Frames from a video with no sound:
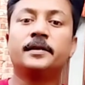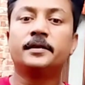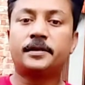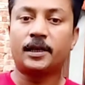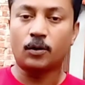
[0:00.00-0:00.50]

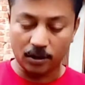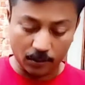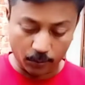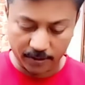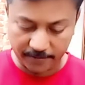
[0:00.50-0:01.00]
যে কথাটা
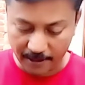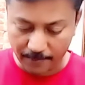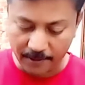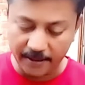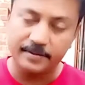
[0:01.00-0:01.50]
বলতেছিলাম
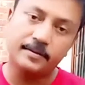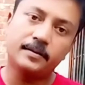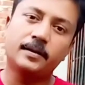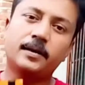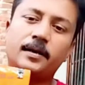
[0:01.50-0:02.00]
গাইজ
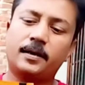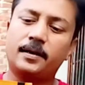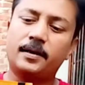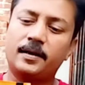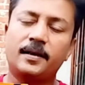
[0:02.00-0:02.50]

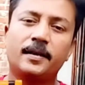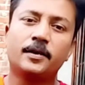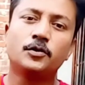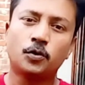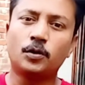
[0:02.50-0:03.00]

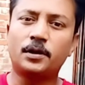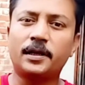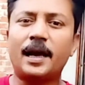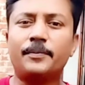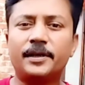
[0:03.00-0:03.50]
সত্যি
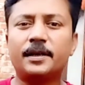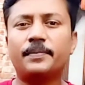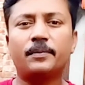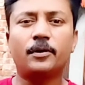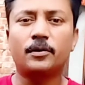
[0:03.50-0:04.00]
আমি এটা
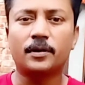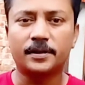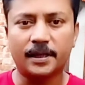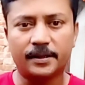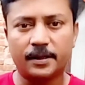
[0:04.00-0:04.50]
ব্যবহার করে
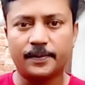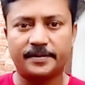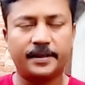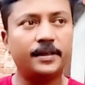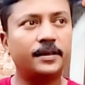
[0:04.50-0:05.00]
শান্তি
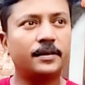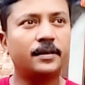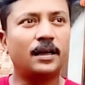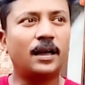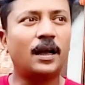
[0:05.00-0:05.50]
পাইছি
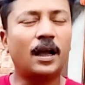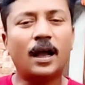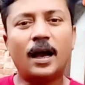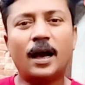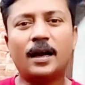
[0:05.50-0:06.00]

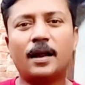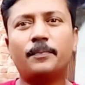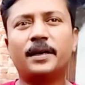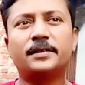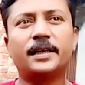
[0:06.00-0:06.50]
আর
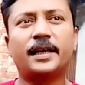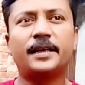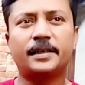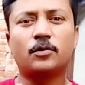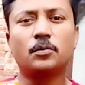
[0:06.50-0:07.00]
আপনার যে
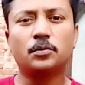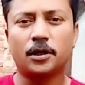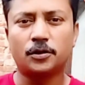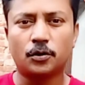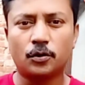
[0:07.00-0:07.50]
এটা
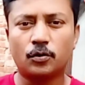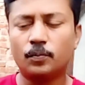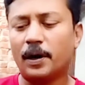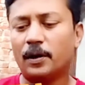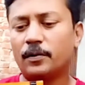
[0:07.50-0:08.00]
কবুতরের জন্য খুব
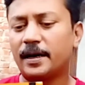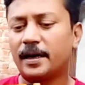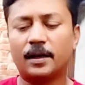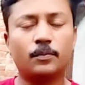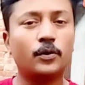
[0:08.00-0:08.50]
ভালো
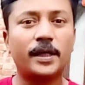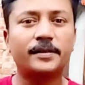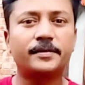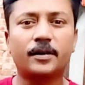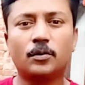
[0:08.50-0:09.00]
রেনা ডাব্লু
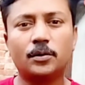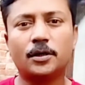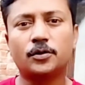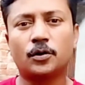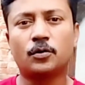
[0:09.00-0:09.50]
এসটা
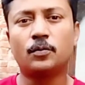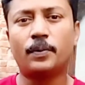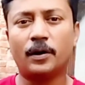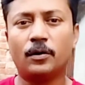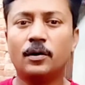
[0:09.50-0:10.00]
কবুতরের জন্য খুব
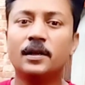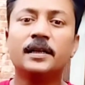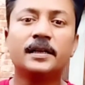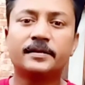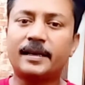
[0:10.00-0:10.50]
ভালো
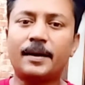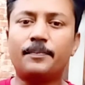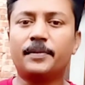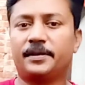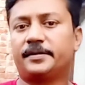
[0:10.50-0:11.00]
তাই
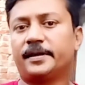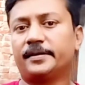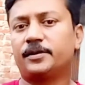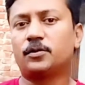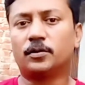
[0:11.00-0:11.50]
আপনাদের
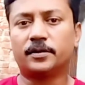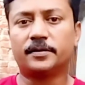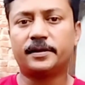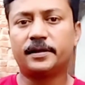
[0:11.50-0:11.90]
সাজেস্ট করতেছি